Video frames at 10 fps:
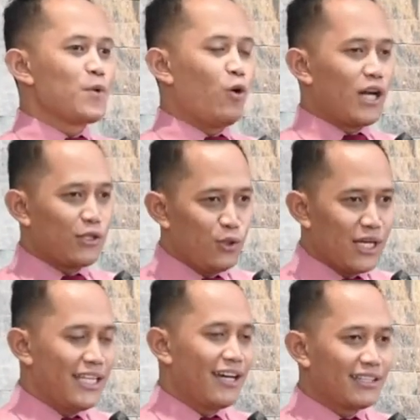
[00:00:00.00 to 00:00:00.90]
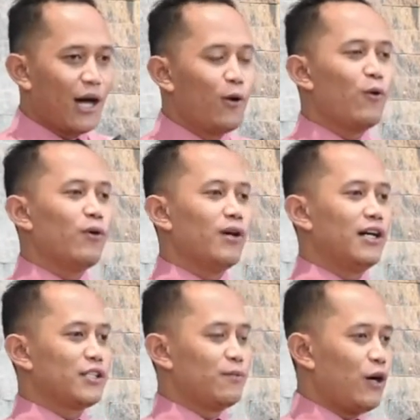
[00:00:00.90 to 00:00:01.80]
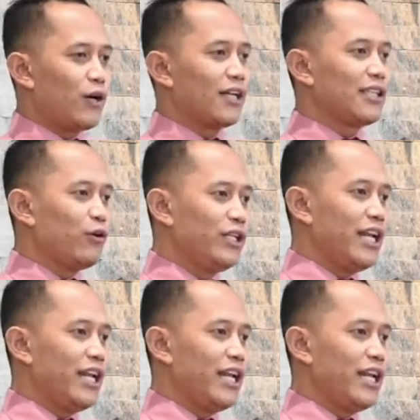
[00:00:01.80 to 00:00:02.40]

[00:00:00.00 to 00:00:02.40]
orang juga yang tahu, uh, semua orang tahu